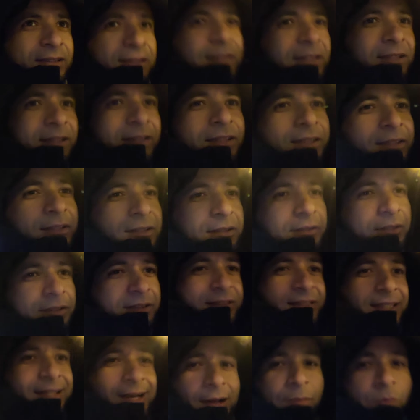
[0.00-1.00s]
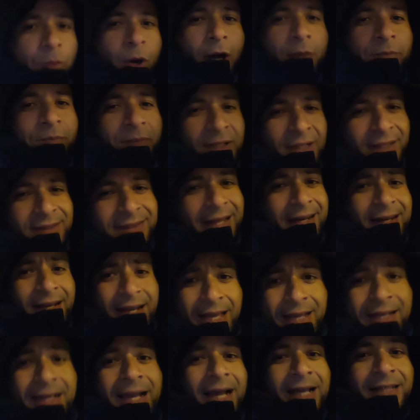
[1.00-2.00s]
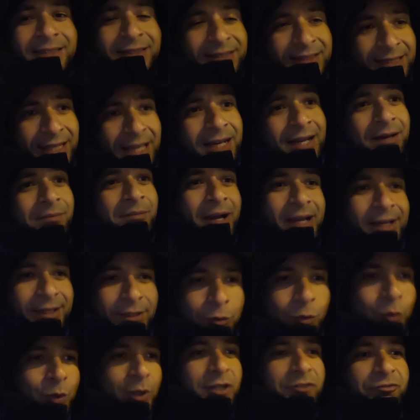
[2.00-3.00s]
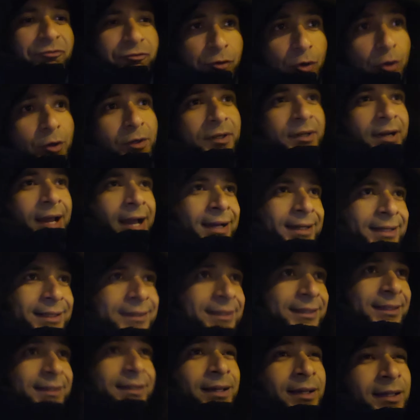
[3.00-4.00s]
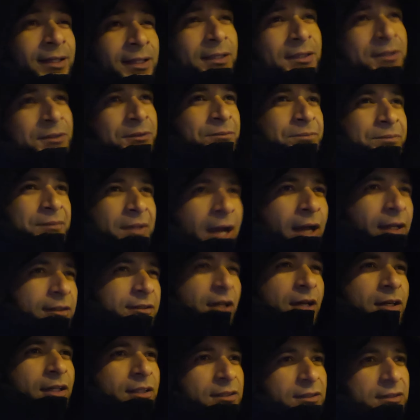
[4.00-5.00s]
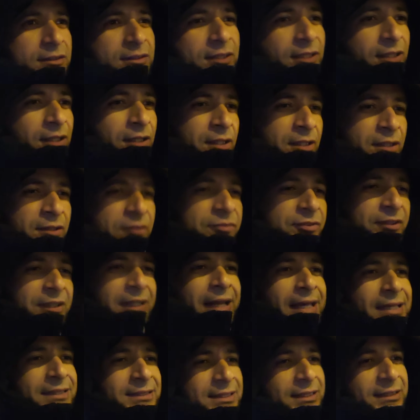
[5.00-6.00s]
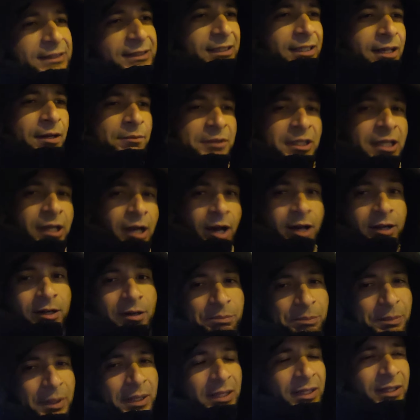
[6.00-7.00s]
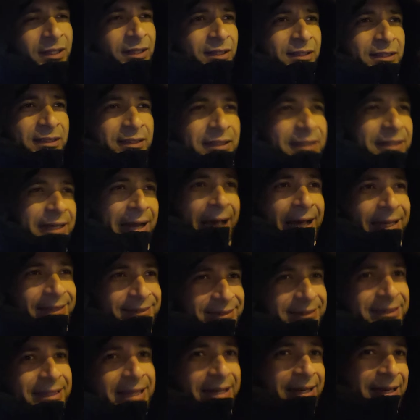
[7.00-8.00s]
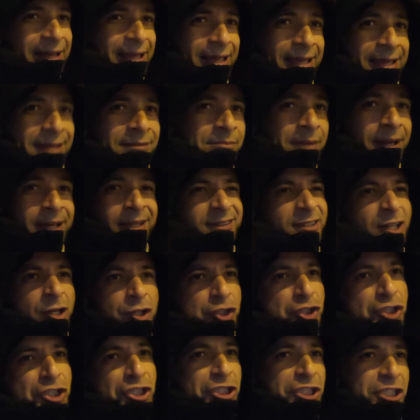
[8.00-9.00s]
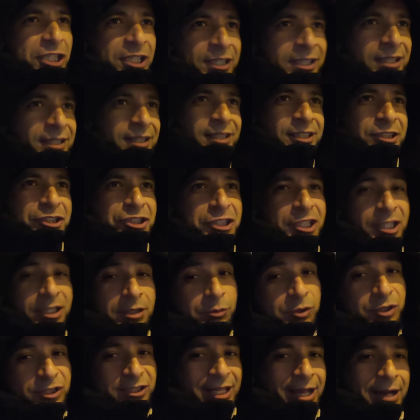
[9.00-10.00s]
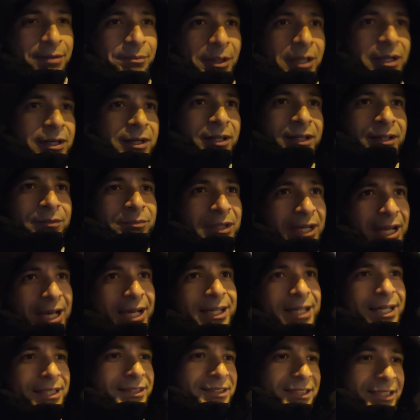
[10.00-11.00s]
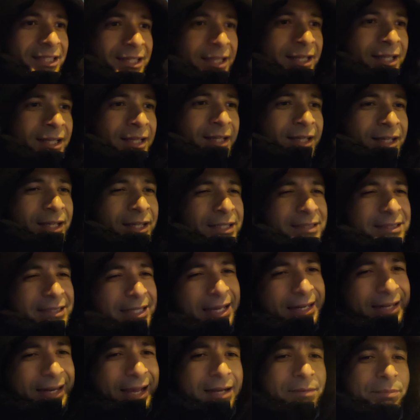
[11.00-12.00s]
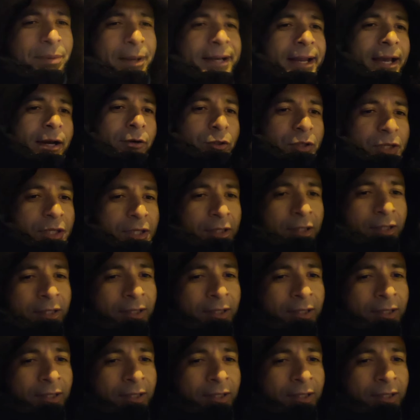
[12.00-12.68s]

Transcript: آه، سلع معمره تلاجة غساله مايكروويف فرن حاجات كده اعتقد في ناس كتيره من العرب لحد الان ما يقدرش يشتري مستعمل الحاجات دي الا اذا كان غلبان قوي